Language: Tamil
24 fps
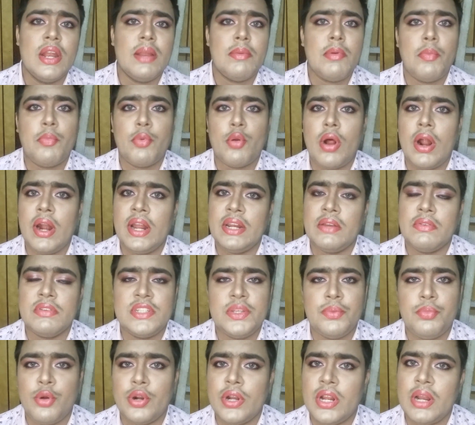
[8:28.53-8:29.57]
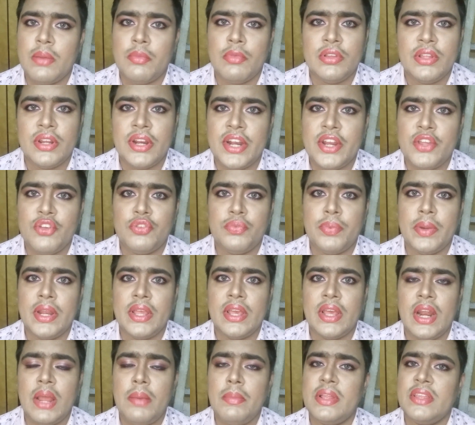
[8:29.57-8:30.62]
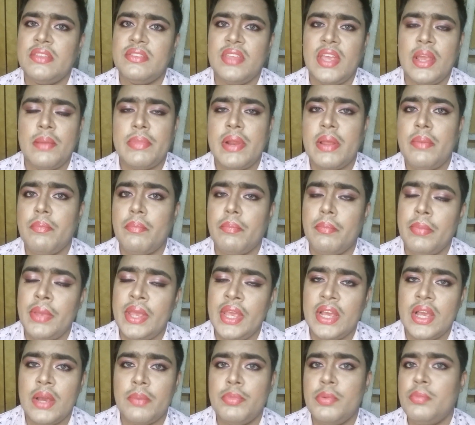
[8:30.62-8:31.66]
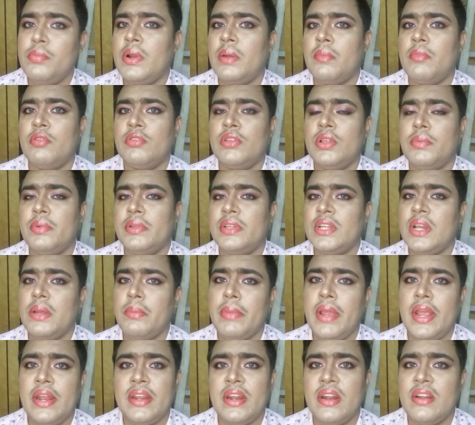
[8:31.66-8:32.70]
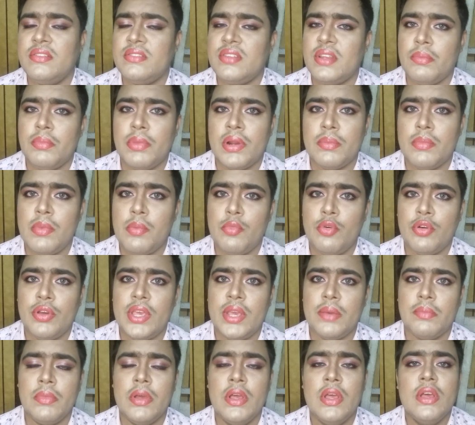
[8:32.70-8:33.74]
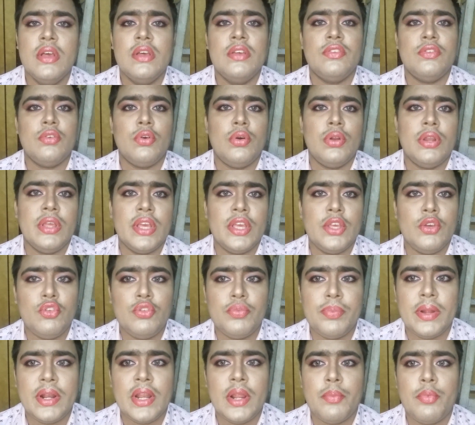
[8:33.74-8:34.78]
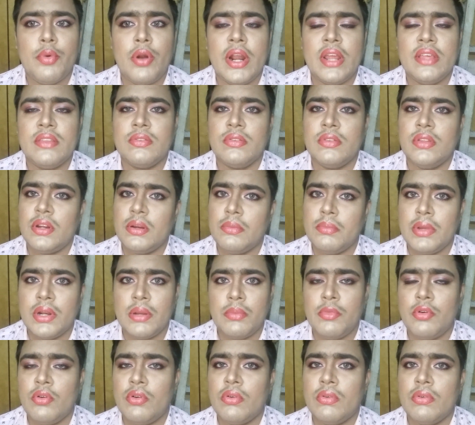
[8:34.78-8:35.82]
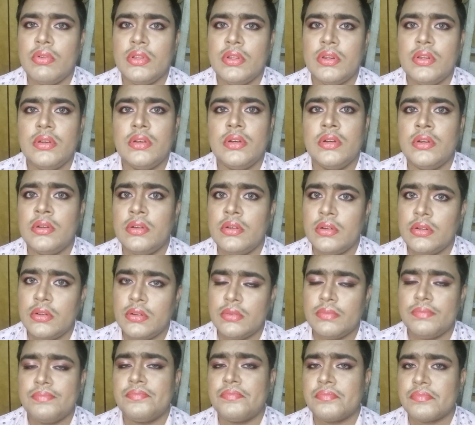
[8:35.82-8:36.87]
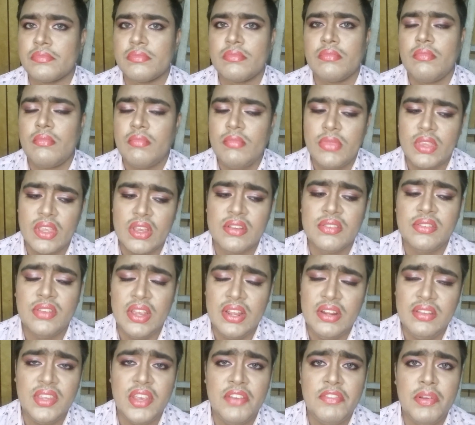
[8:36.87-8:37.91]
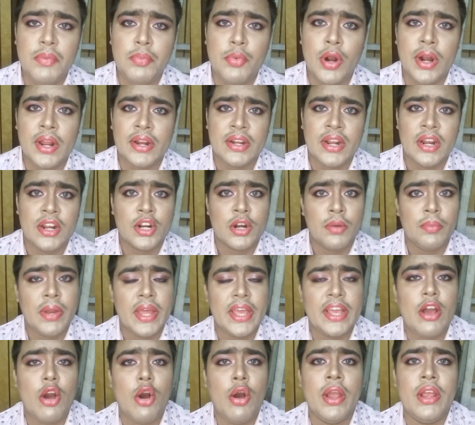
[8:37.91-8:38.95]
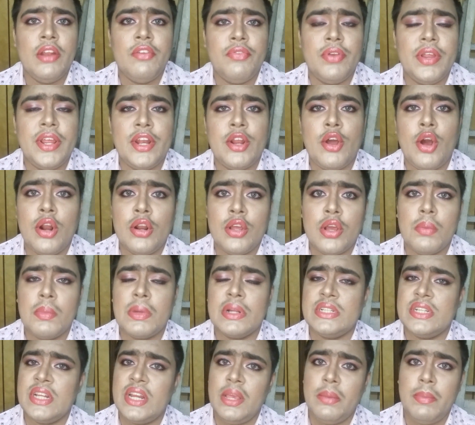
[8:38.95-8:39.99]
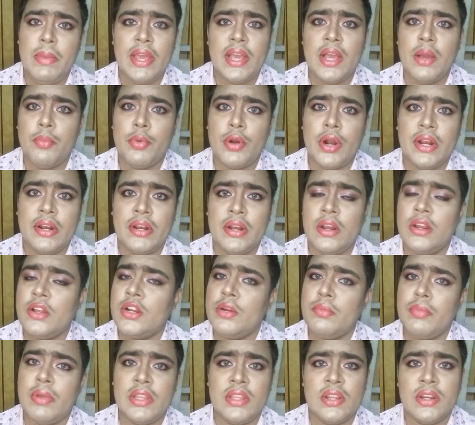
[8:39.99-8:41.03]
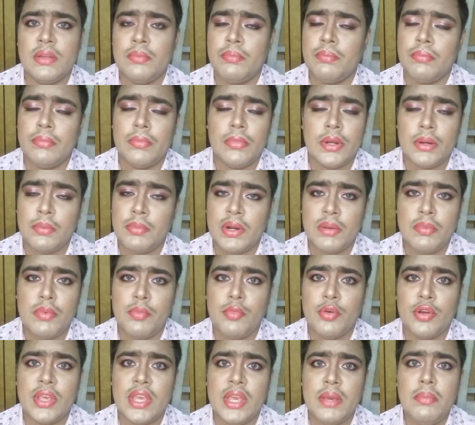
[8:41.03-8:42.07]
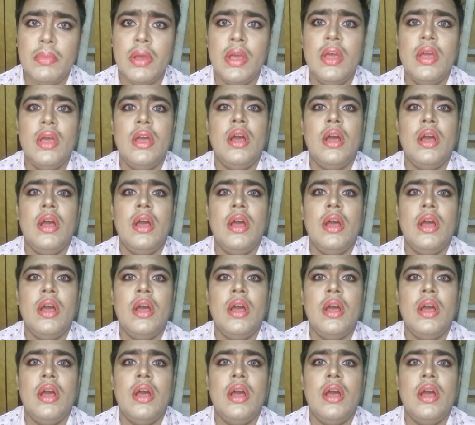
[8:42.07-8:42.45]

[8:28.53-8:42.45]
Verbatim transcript: நம்ம ப்ராடக்ட் வச்சு போட்டு நம்ம வந்து ரெடியூஸ் பண்ணிக்கலாம் அட் சேம் டைம் மேக்கப்பும் நம்ம வந்து பார்த்திங்கன்னா மெயின்டெனன்ஸ் ரொம்ப ரொம்ப முக்கியம் ஸோ நீங்கள் யூஸ் பண்ணுற ப்ராடக்ட்ஸ் வந்து ரொம்ப ரொம்ப உங்களுக்கு வந்துட்டு ஸ்கின் சேஃப்டி ப்ராடக்டாக இருக்கும் லைக் ஆயில் ஃப்ரீ நான் கம்பர்ஜெனிக் மேக்கப் ப்ராடக்டாக இருக்கணும் அது ரொம்ப ரொம்ப ரொம்ப முக்கியம்